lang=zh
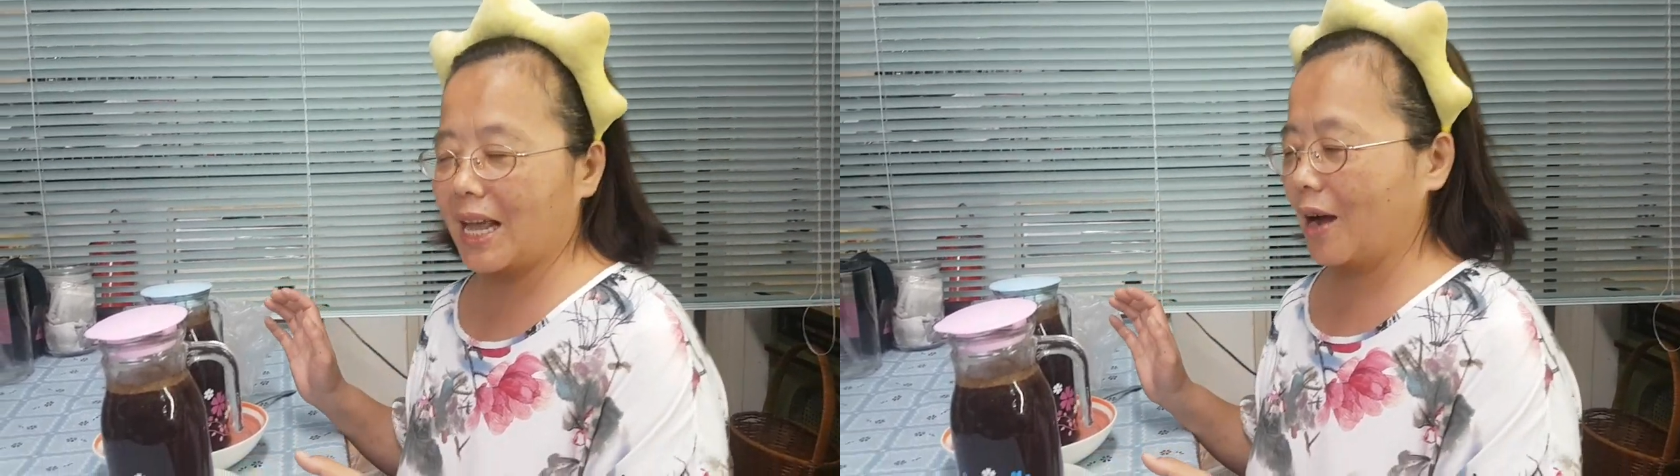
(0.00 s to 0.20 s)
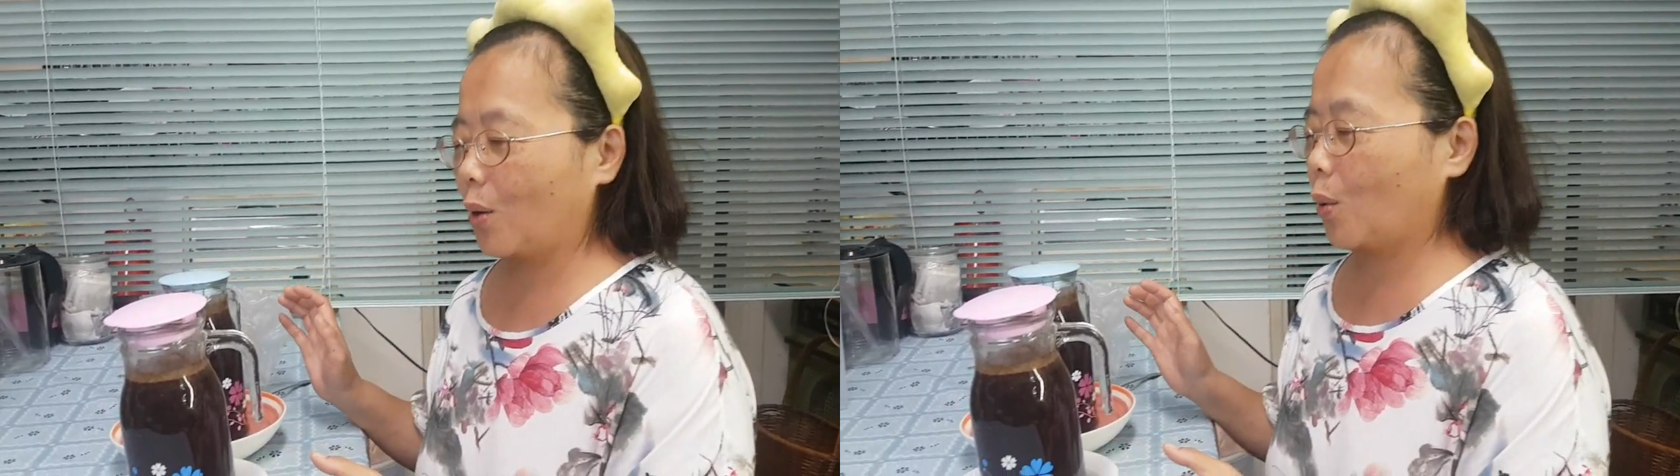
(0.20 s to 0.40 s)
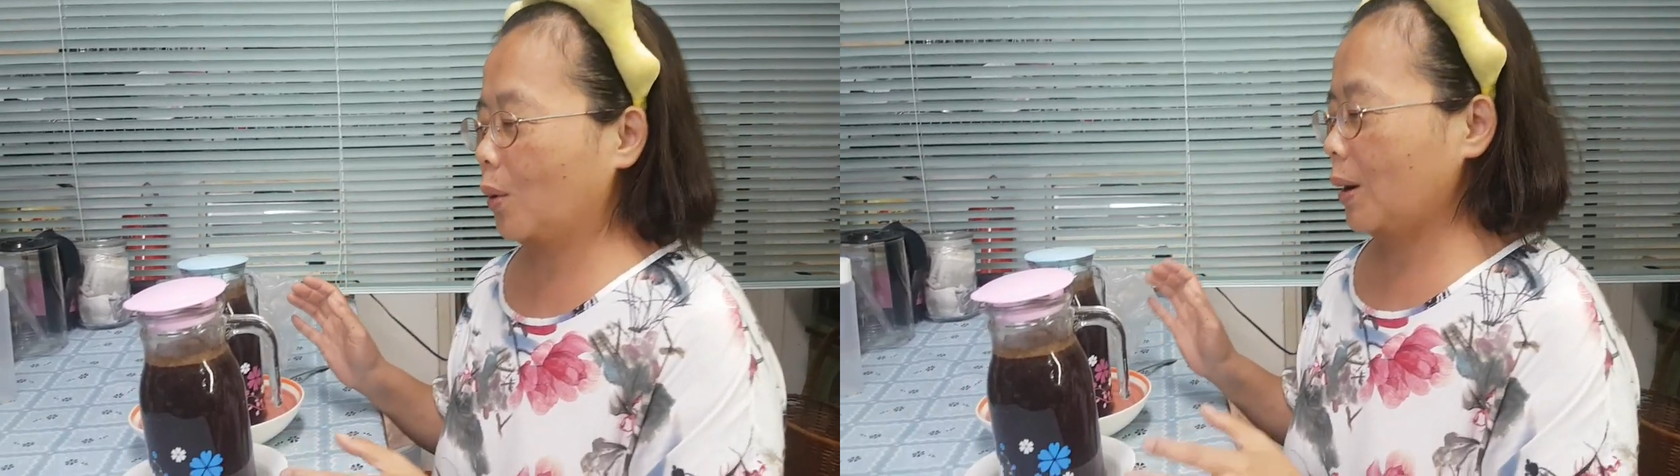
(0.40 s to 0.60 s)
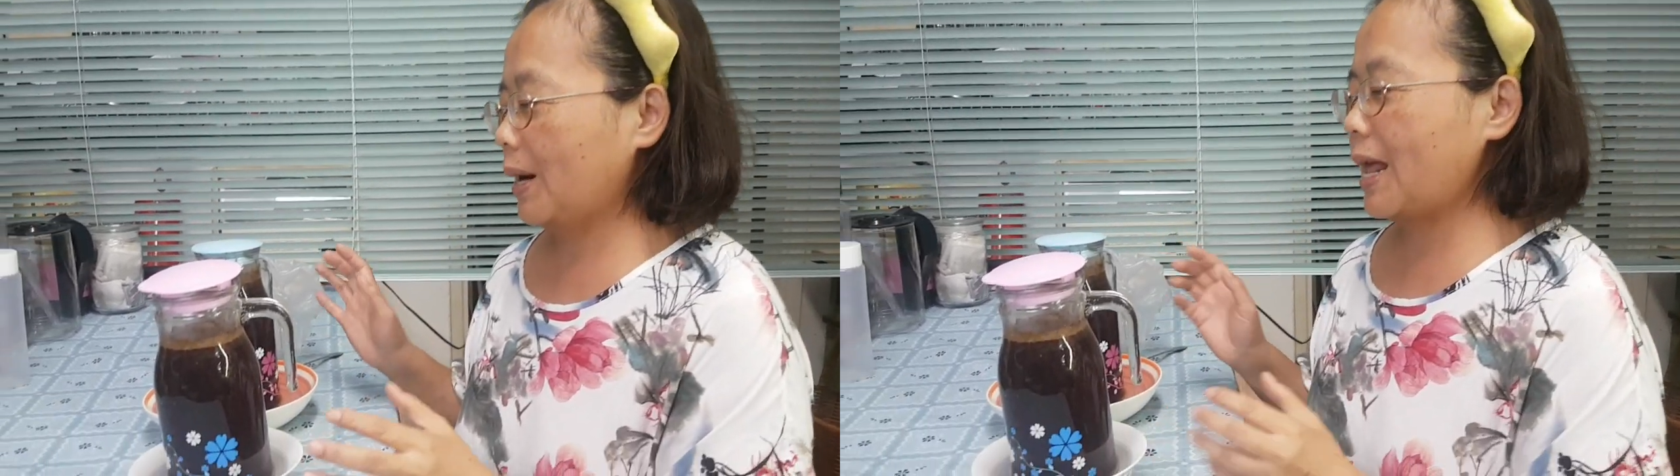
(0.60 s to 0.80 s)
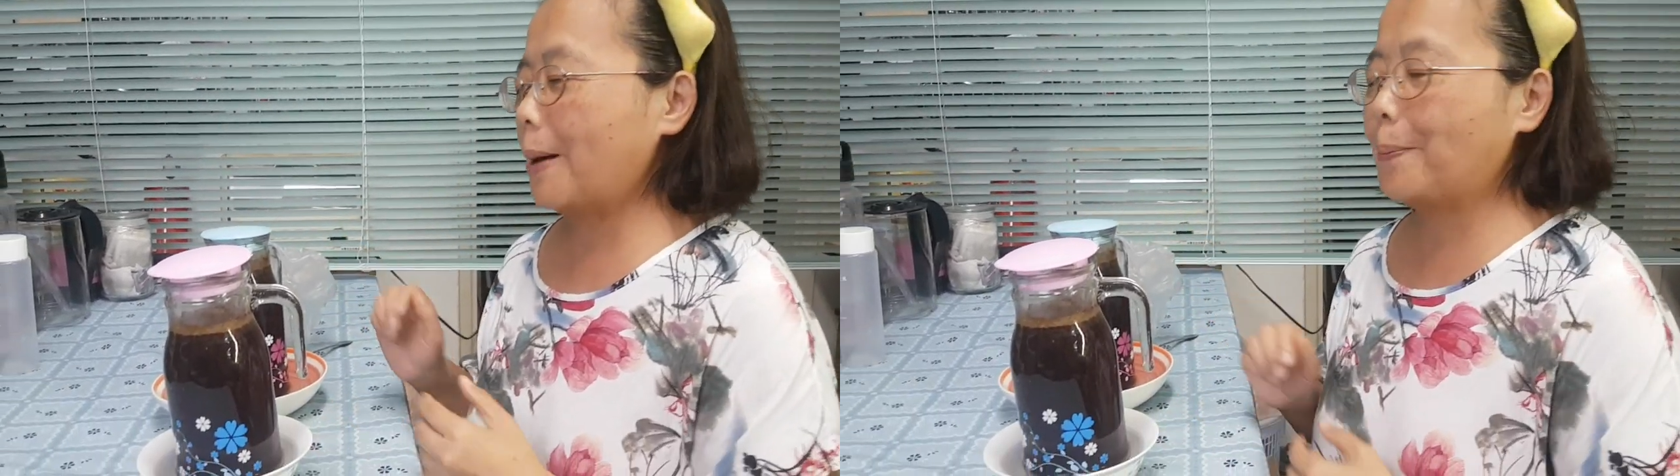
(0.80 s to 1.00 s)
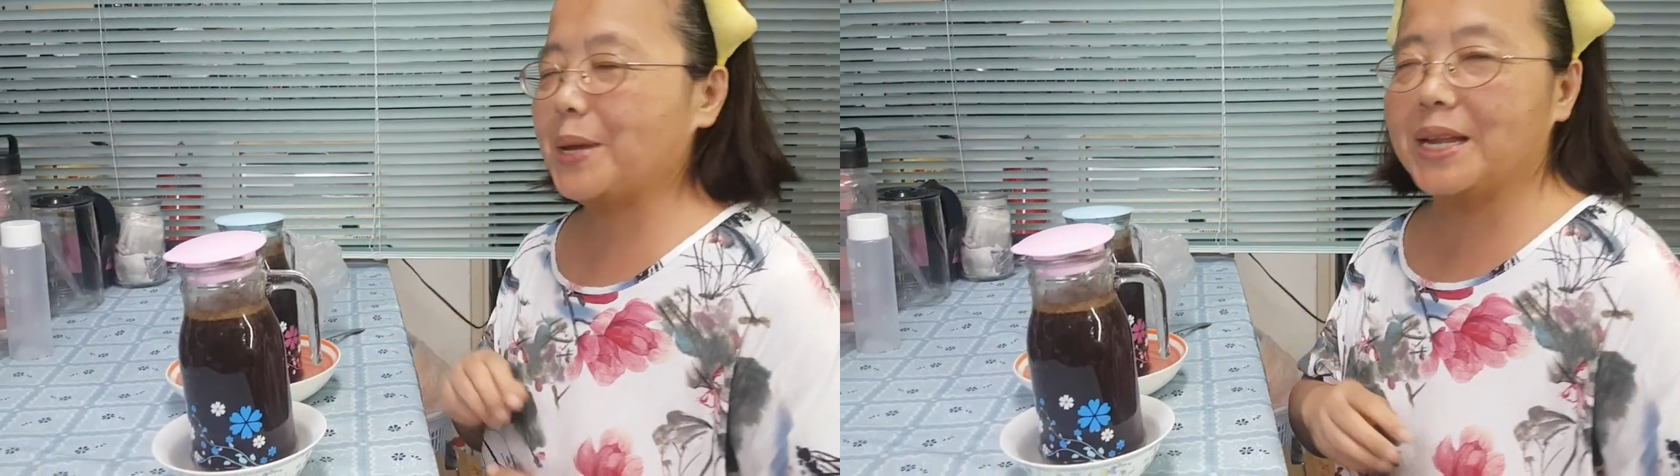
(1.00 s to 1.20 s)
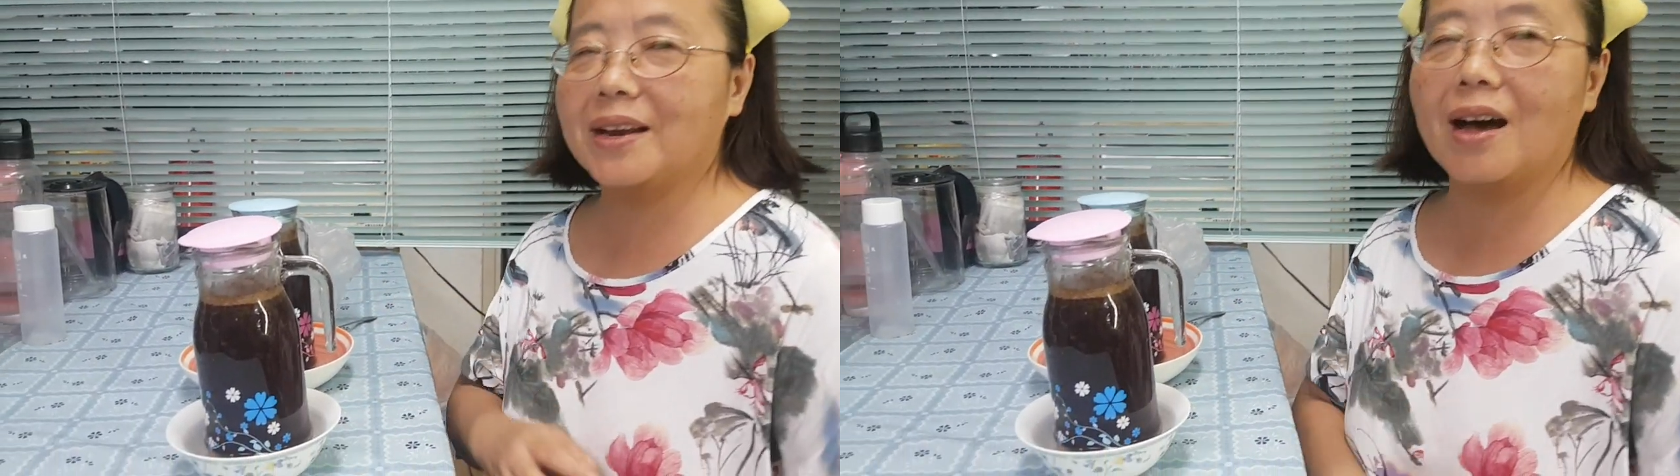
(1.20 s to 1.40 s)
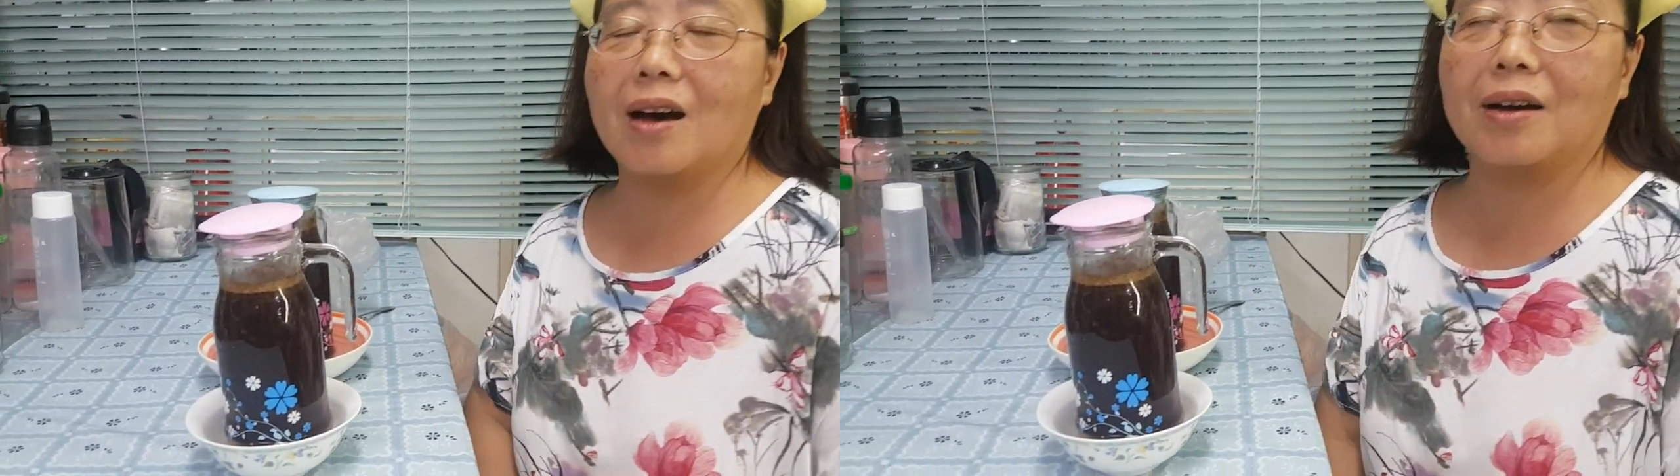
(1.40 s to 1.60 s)
两两
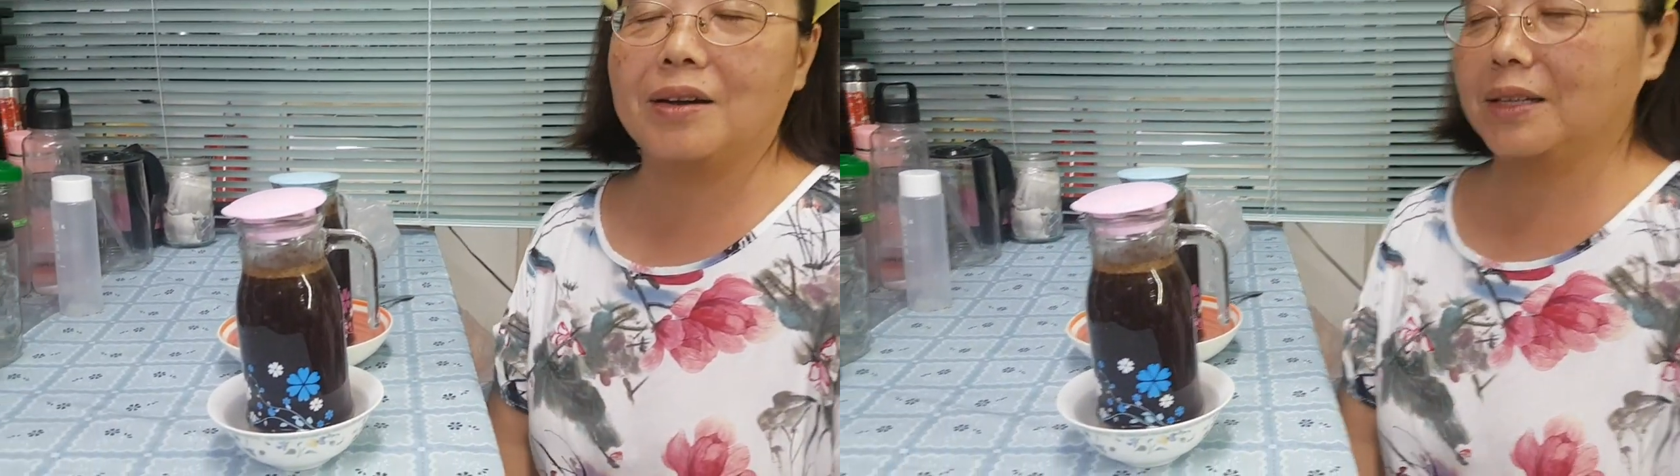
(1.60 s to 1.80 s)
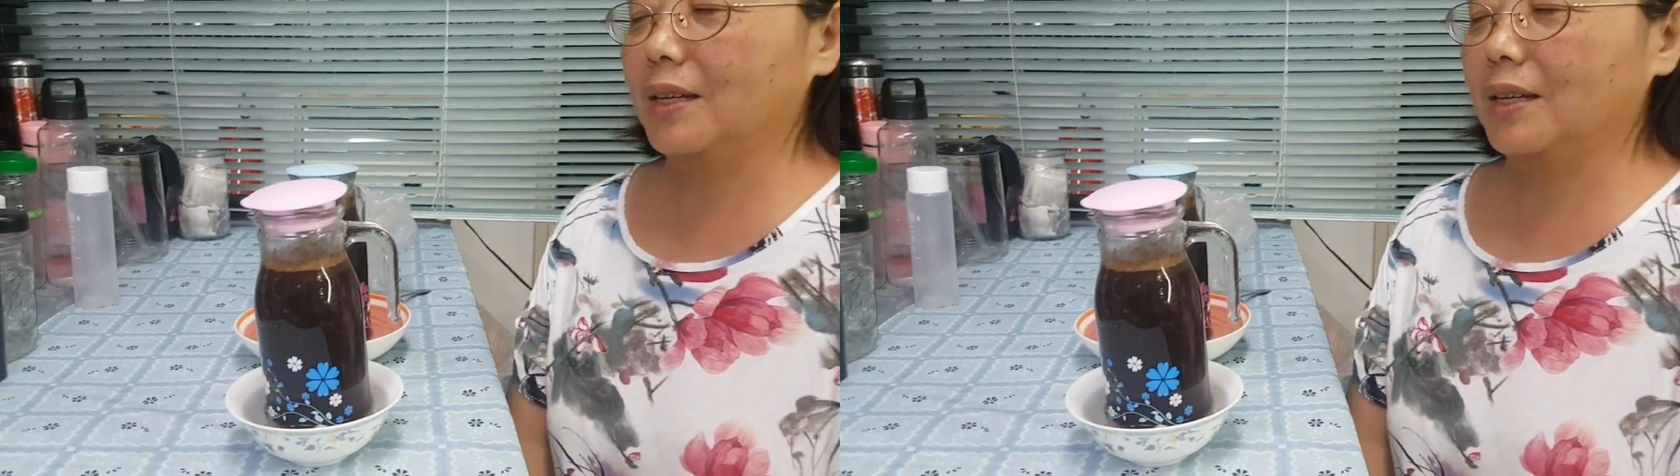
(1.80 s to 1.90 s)
瓶哈，